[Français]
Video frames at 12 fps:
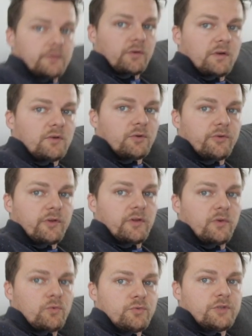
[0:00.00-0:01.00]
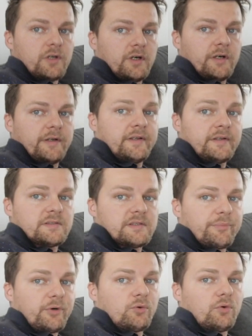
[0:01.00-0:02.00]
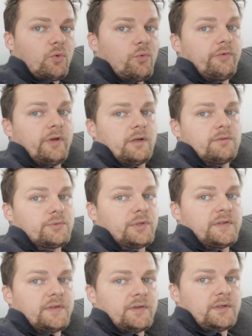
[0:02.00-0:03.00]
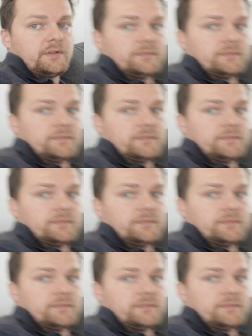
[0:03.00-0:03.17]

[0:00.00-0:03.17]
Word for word: dans quelques années, on lui dira Eden, c'est pas encore ouvert, il faut attendre.